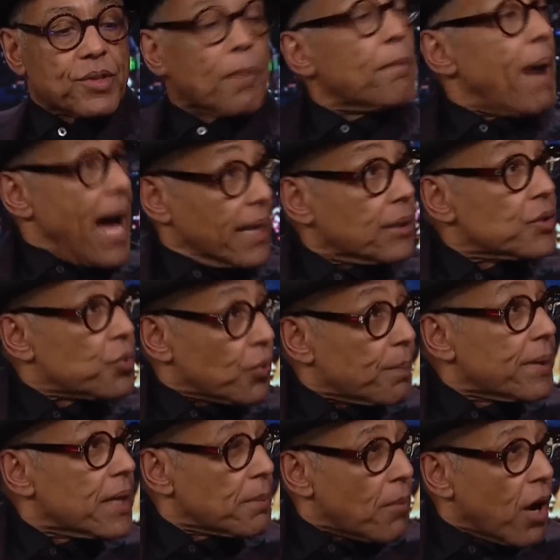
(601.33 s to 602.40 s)
some mileage
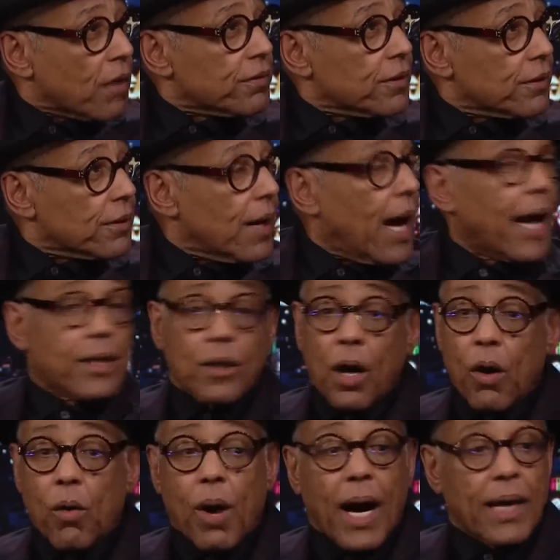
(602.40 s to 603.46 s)
with me and Marvel. I
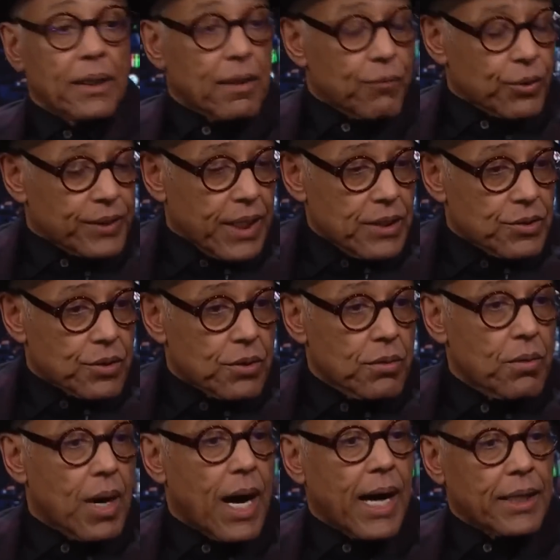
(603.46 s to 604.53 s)
know I love what they do.